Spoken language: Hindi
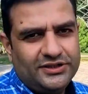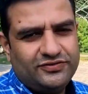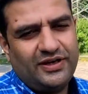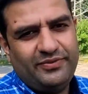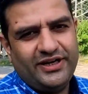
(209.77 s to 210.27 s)
इस
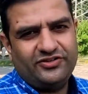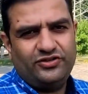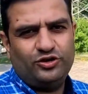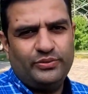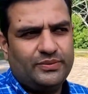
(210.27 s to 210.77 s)
वाई बी
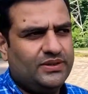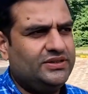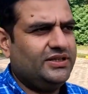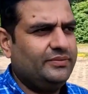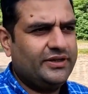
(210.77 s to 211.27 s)
जी को मेरे पास
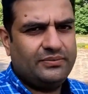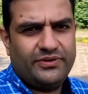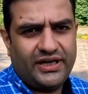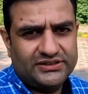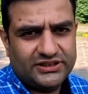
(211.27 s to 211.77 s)
तकरीबन अब
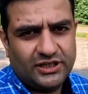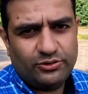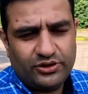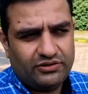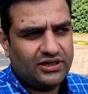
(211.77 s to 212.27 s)
ढाई साल
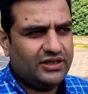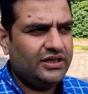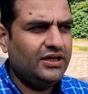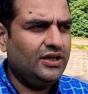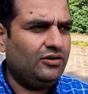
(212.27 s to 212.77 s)
होने वाले
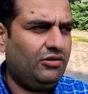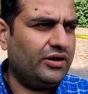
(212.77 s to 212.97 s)
हैं